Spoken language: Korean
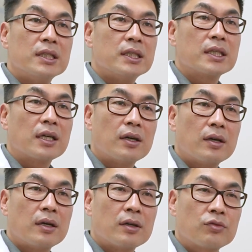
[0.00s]

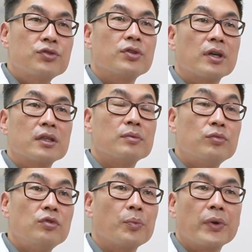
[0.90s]
그러니까 쿠션 같은
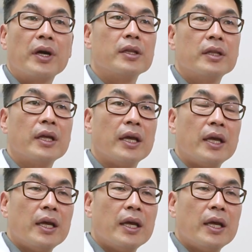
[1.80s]
물렁뼈가 있는데